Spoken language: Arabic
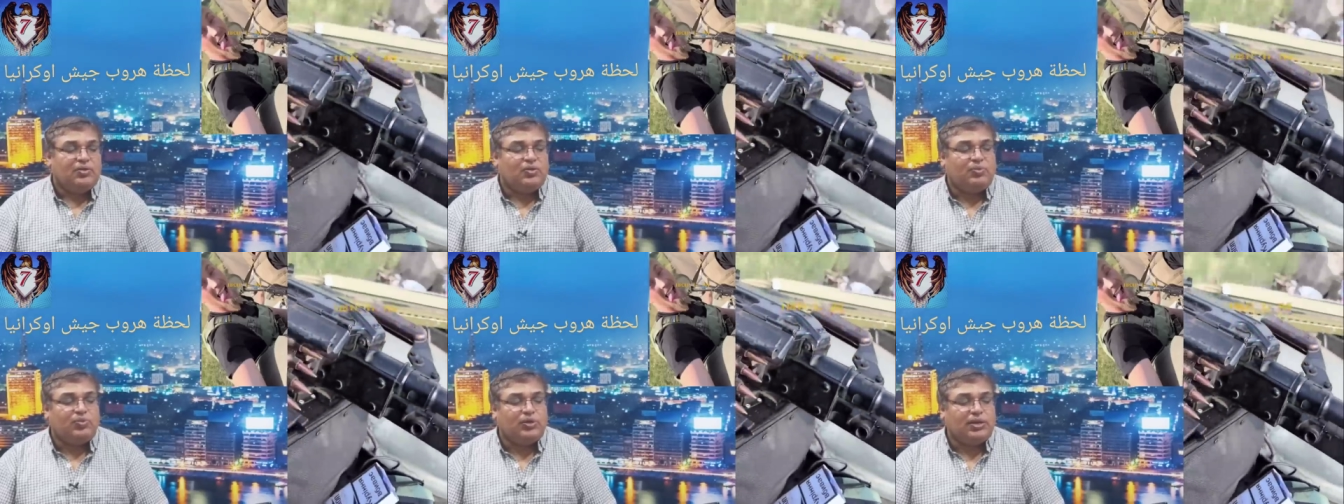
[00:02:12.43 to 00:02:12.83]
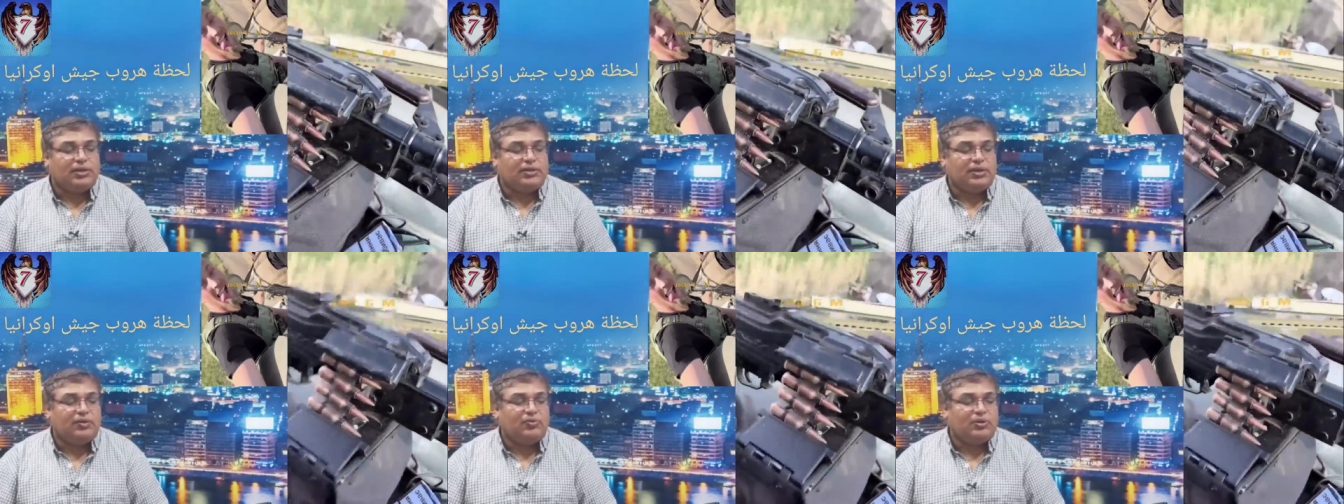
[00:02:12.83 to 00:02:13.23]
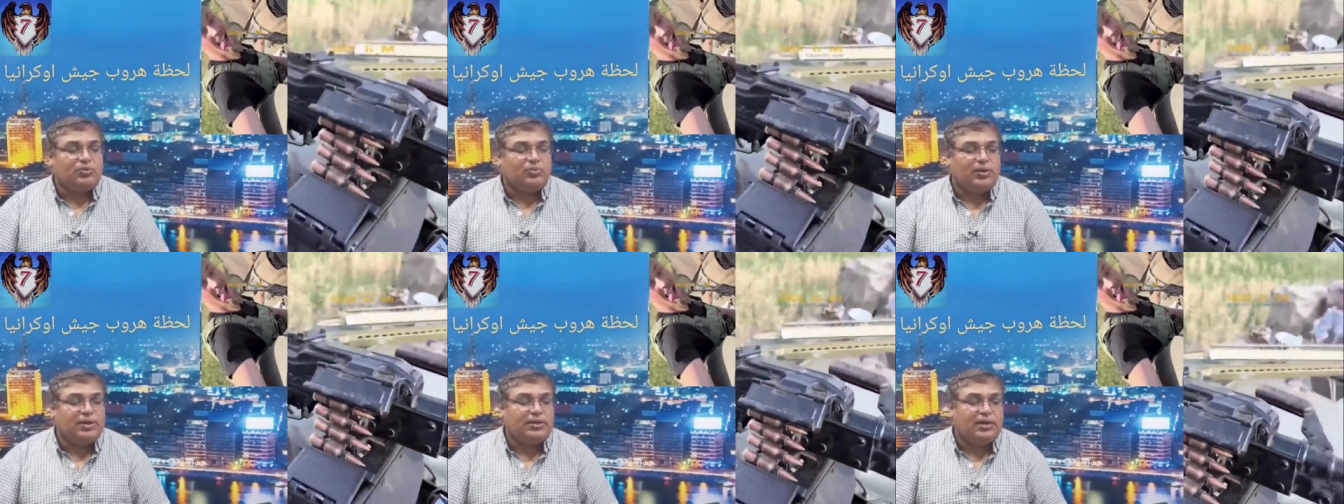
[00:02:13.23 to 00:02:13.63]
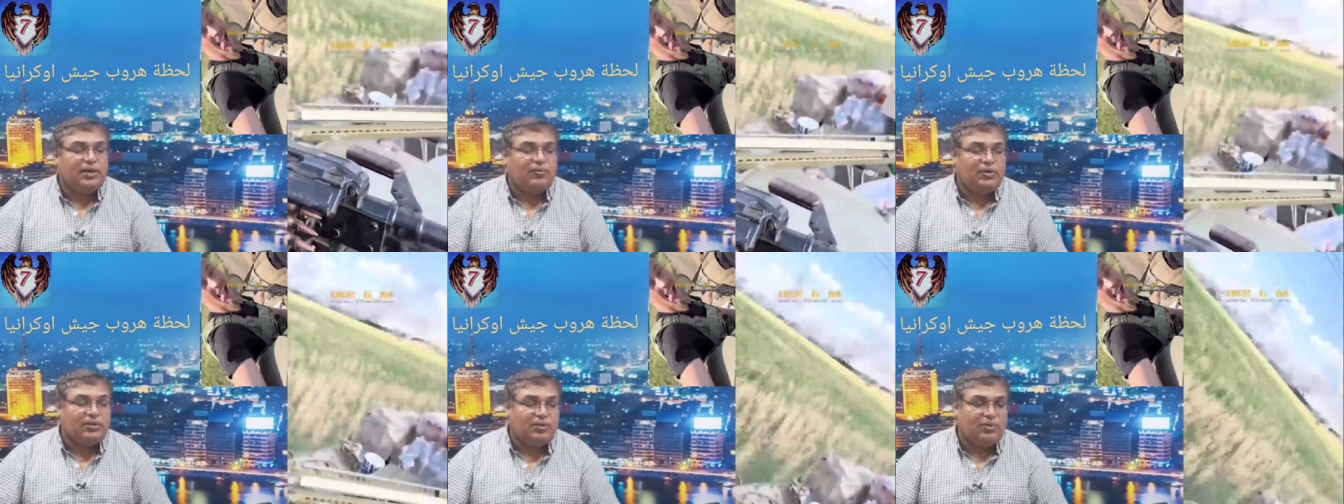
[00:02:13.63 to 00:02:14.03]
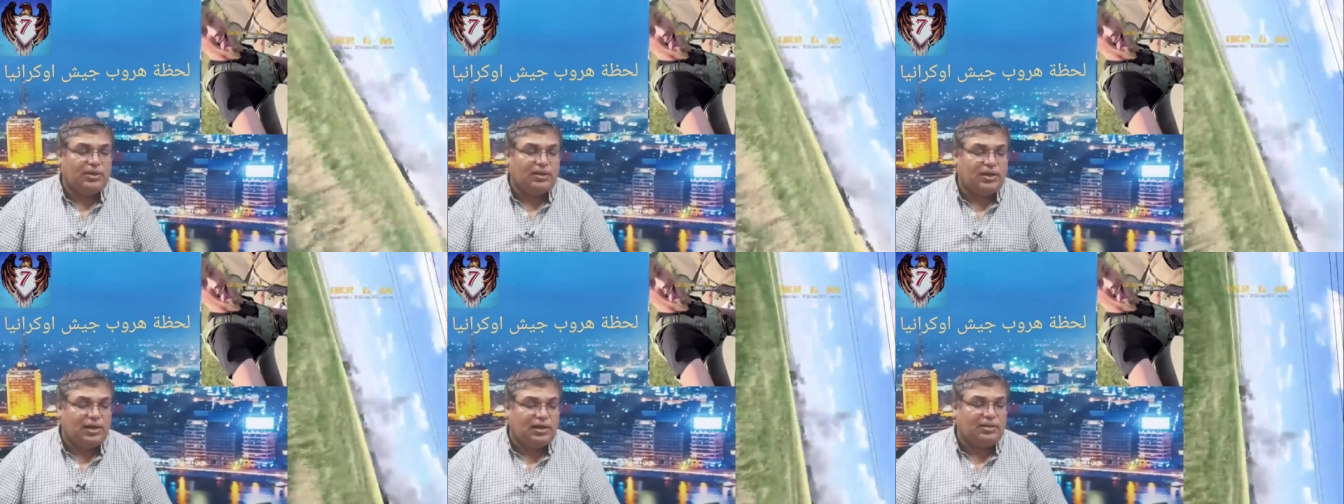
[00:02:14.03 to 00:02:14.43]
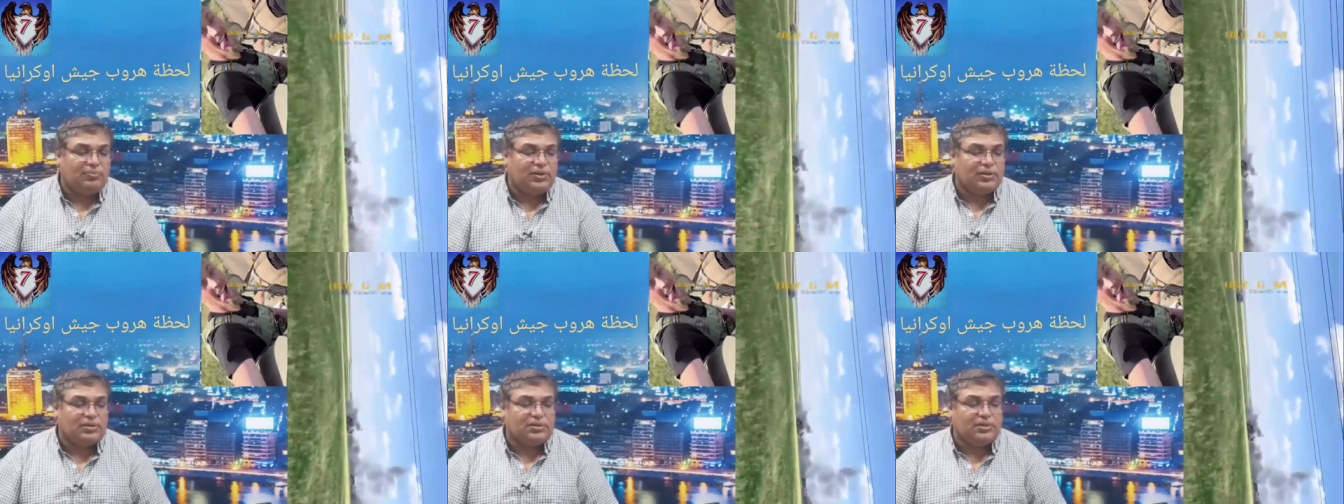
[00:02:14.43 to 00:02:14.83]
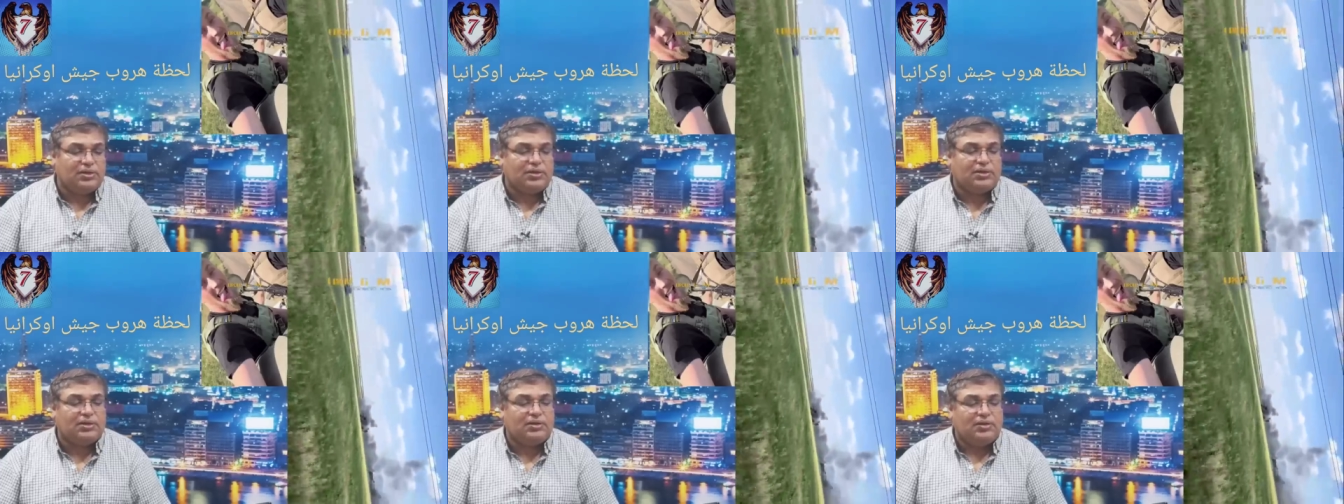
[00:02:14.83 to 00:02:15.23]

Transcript: وبولندا ورومانيا ودول البلطيق